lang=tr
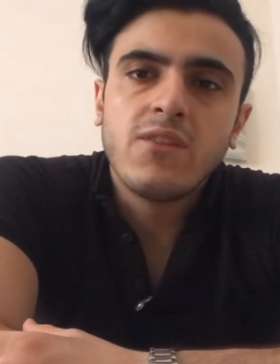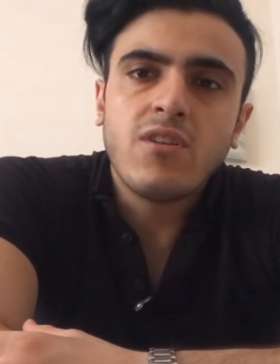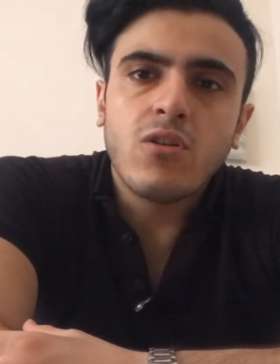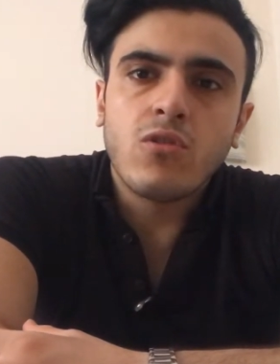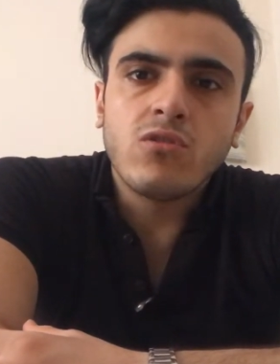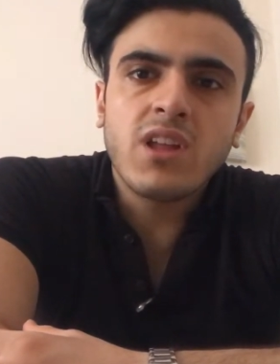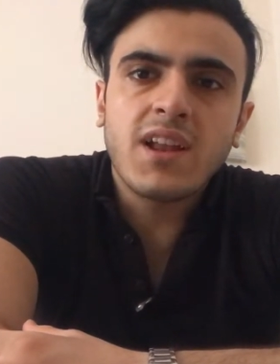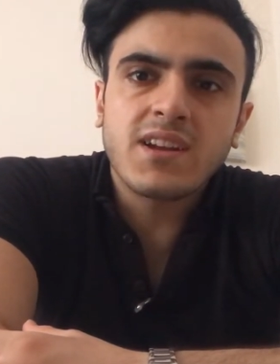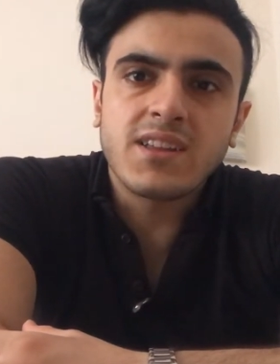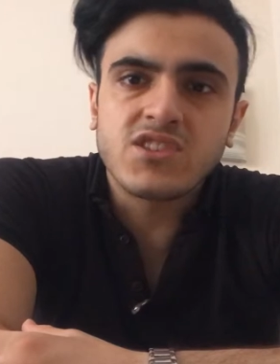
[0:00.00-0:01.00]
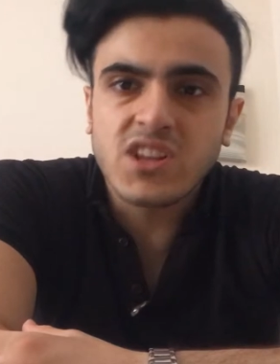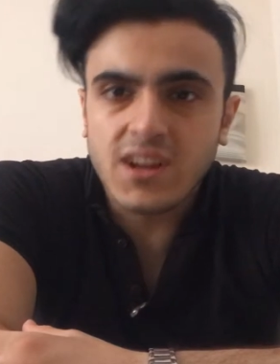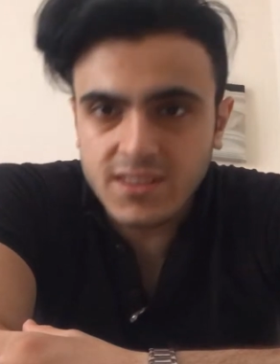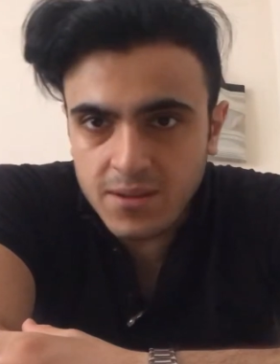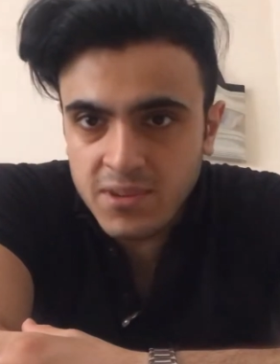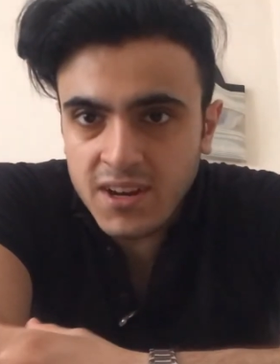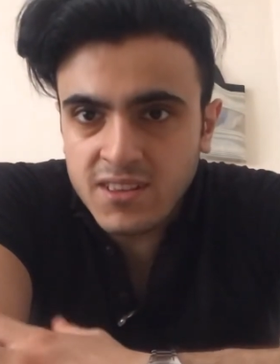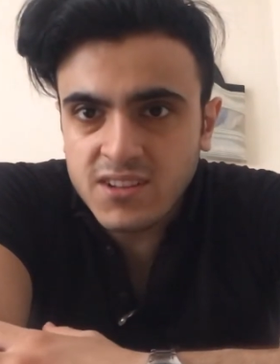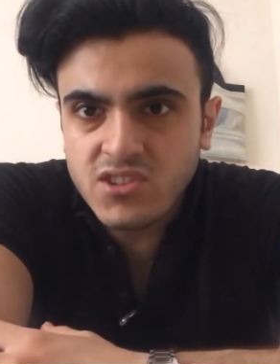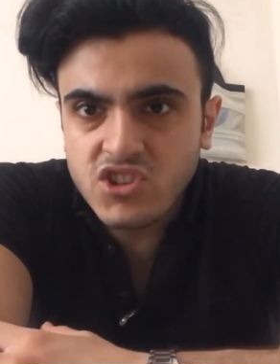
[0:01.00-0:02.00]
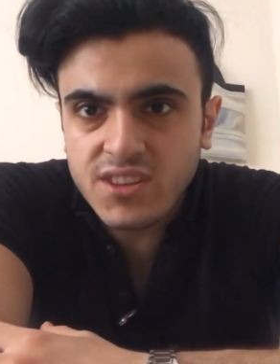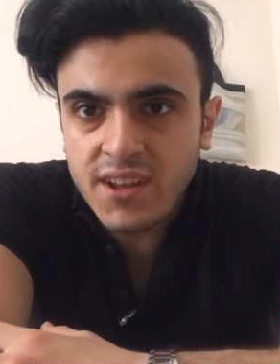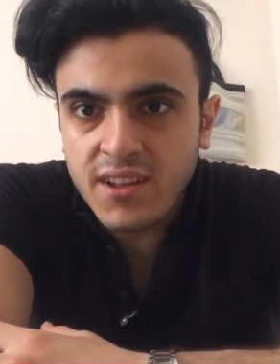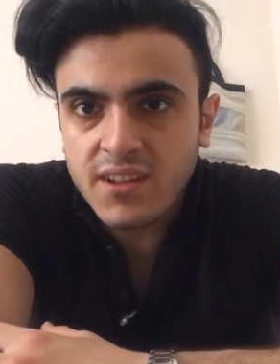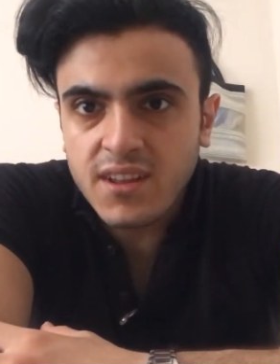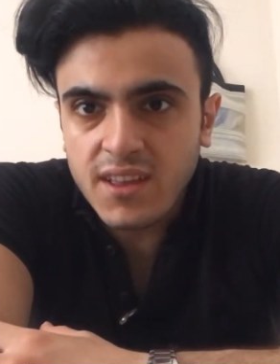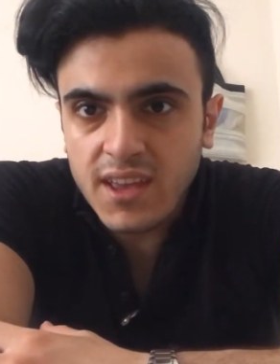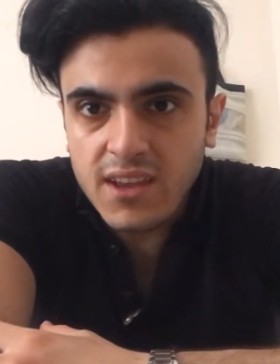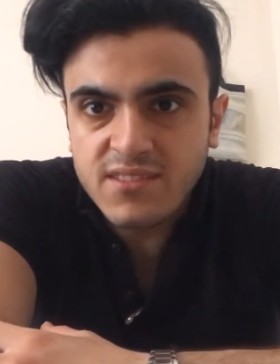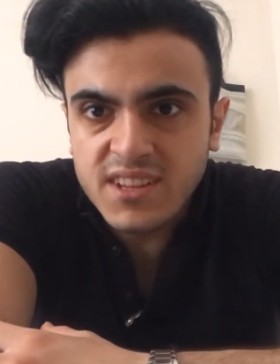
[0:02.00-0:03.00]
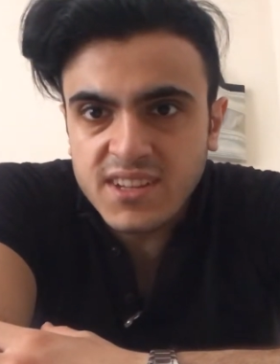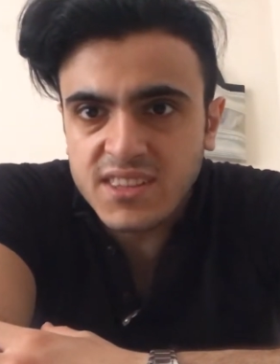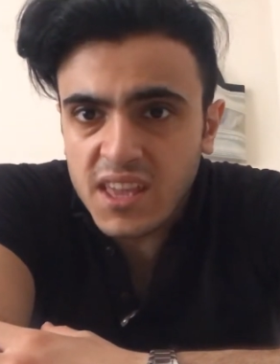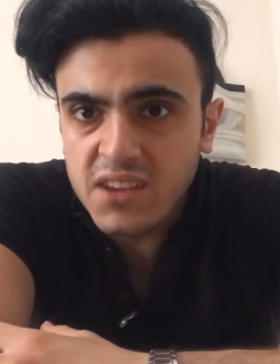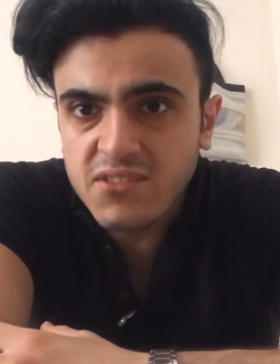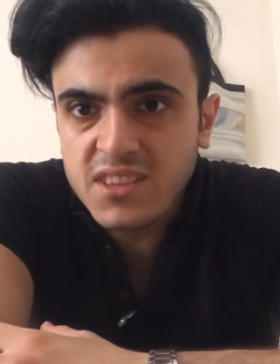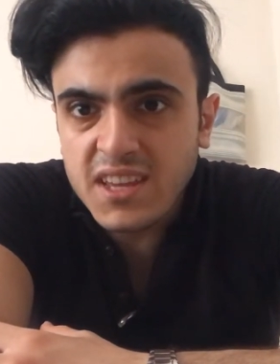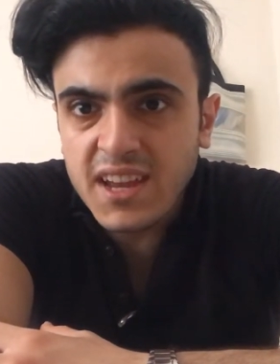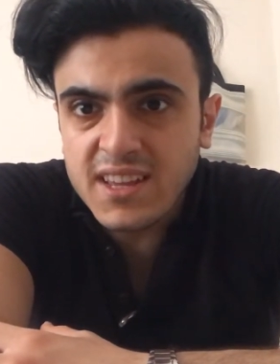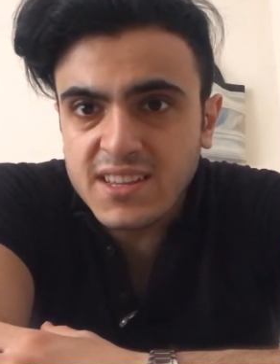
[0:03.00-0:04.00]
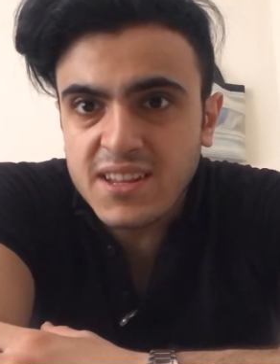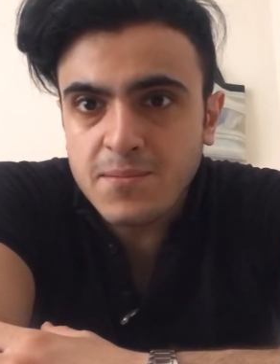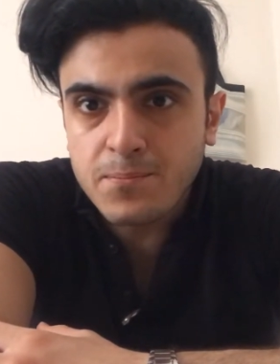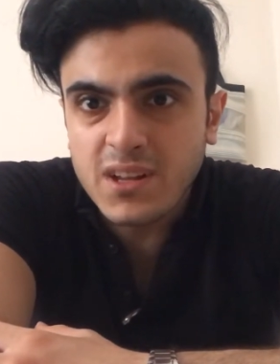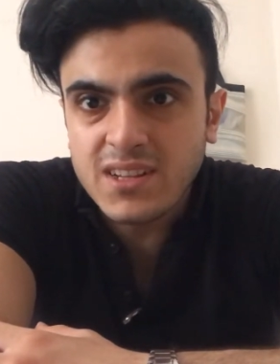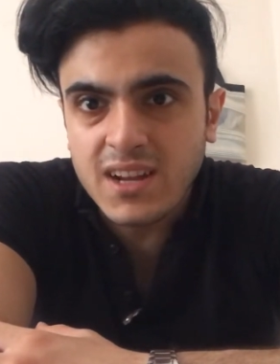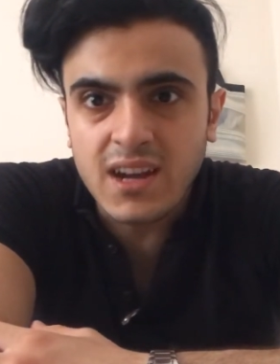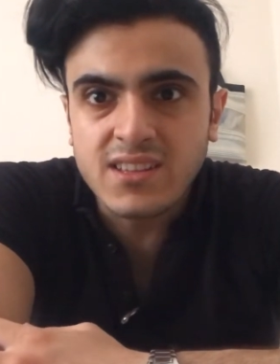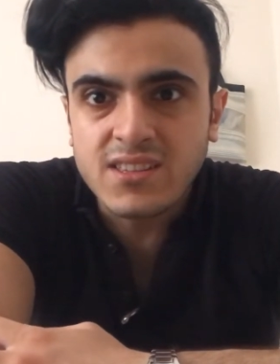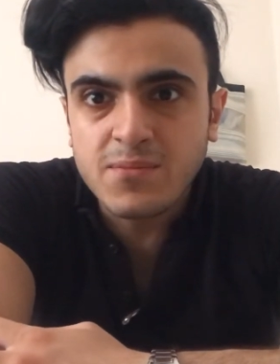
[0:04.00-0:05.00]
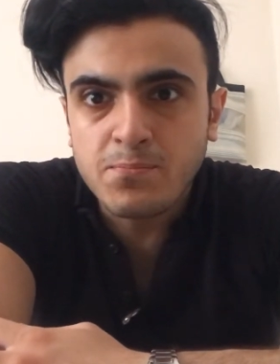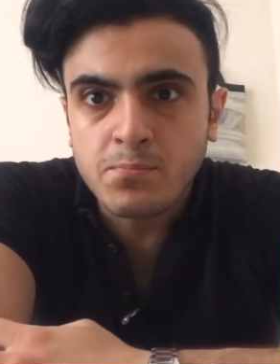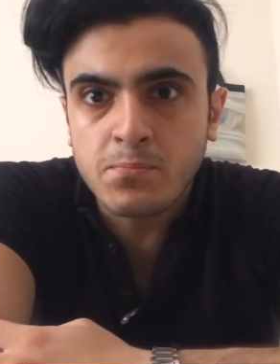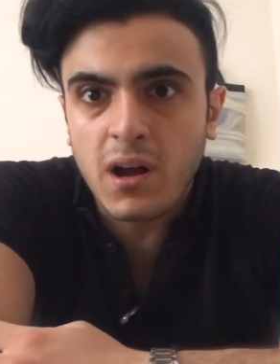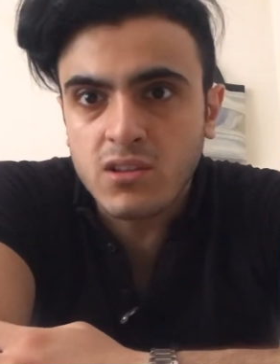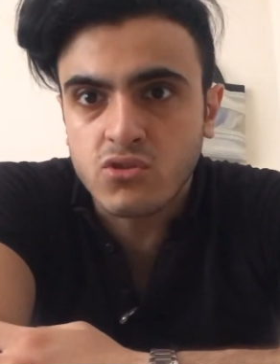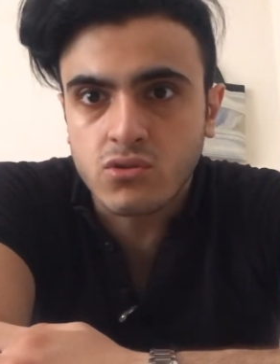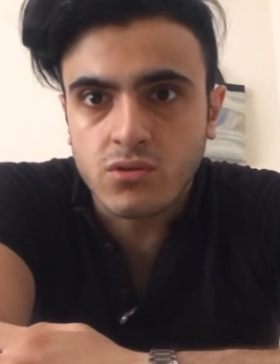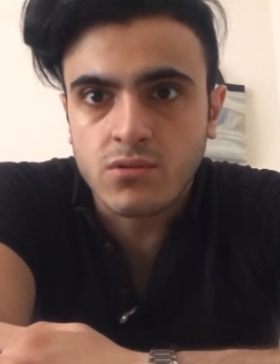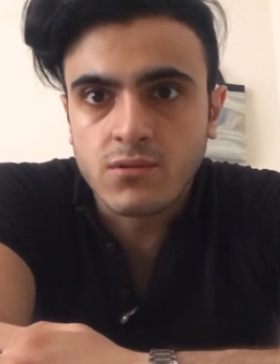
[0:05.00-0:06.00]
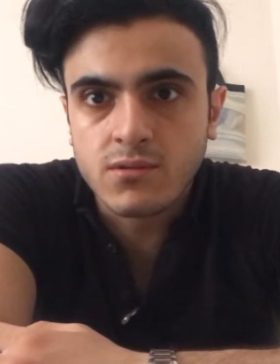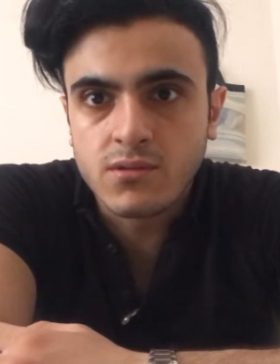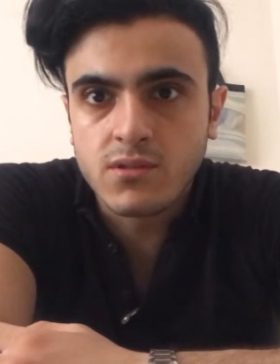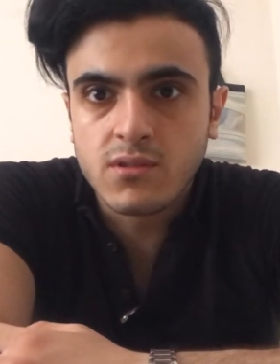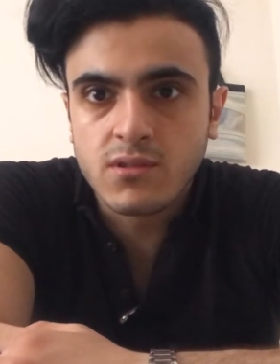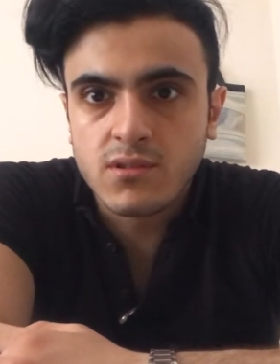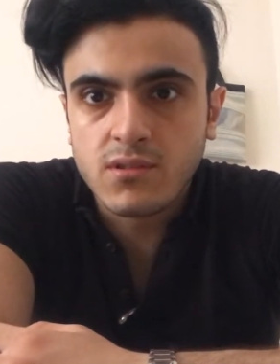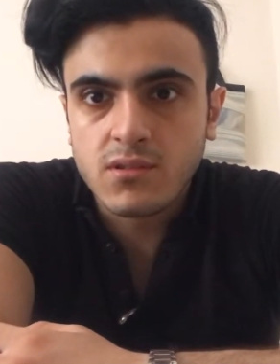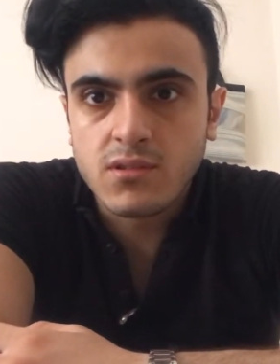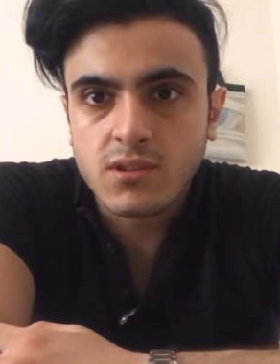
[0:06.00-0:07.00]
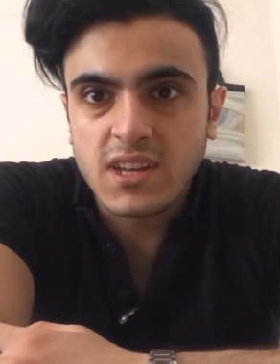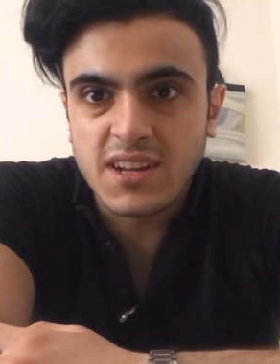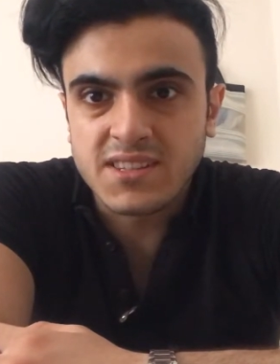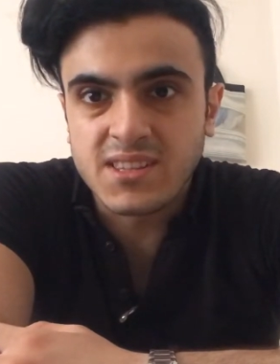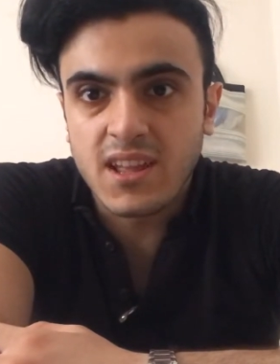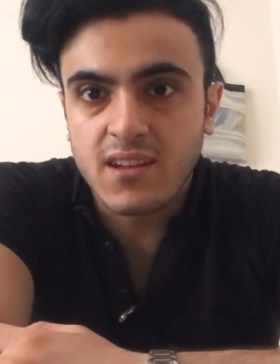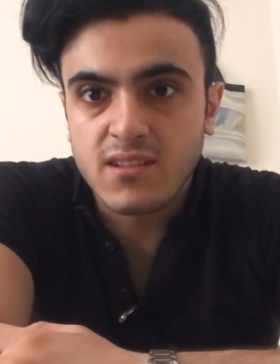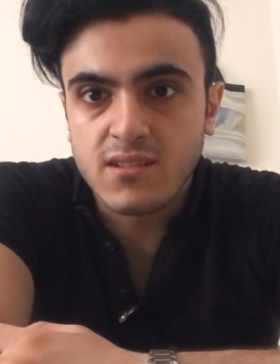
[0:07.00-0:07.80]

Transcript: Ve oldu arkadaşlar adam yaralanınca da evine gitti evinde kendine balık kaynatıp bal sürdü. Yarasına.